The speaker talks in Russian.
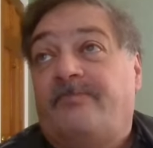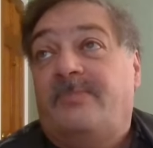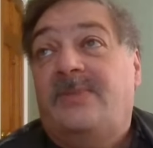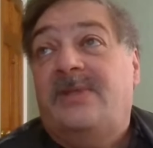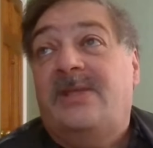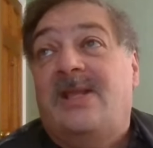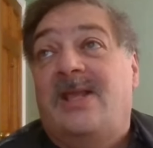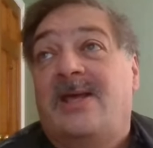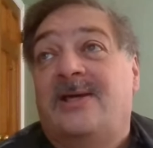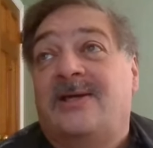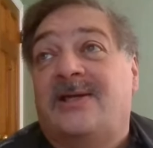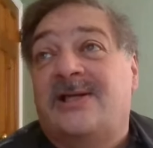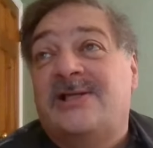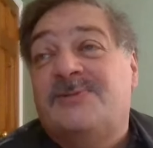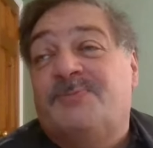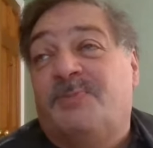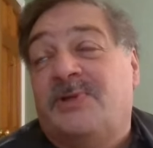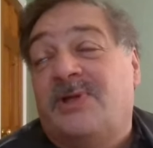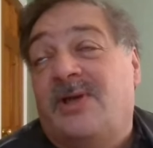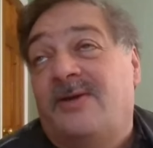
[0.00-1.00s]

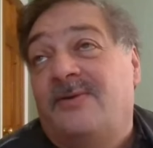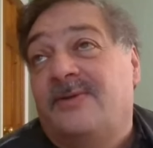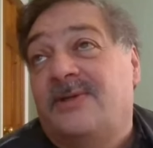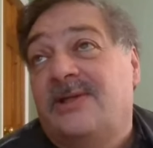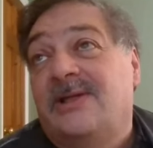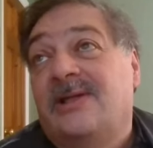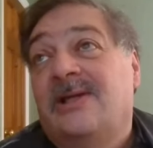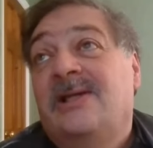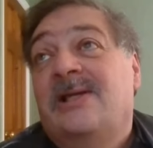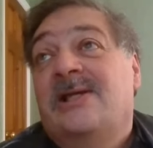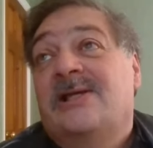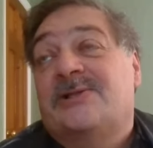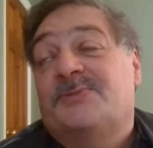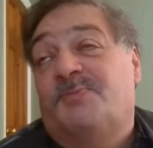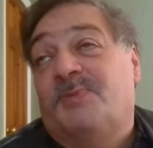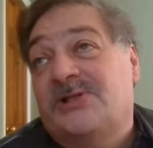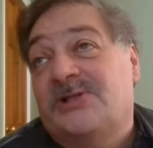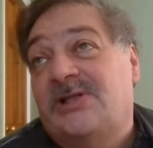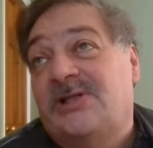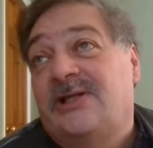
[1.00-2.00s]
расправы с
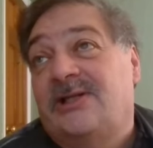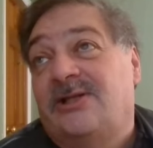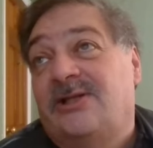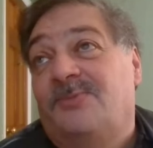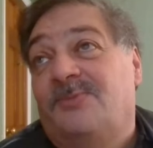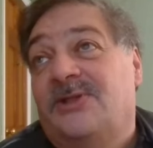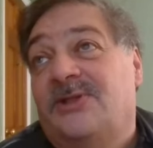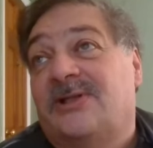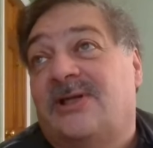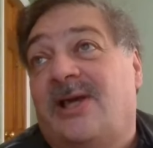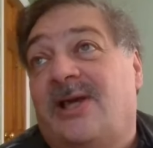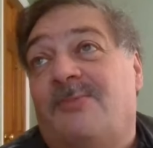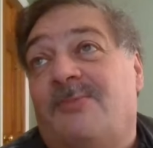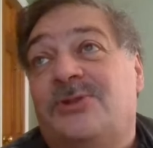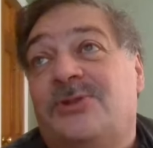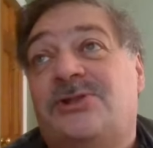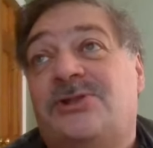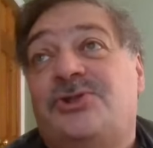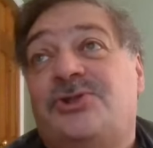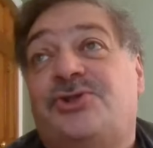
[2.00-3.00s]
последними
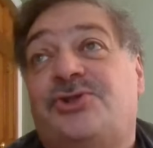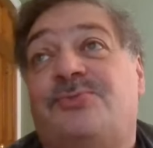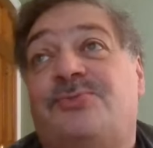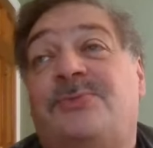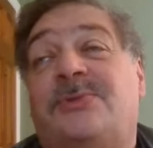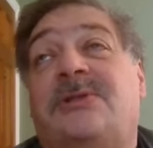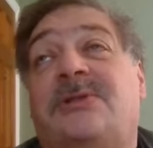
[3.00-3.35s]
инакомыслящими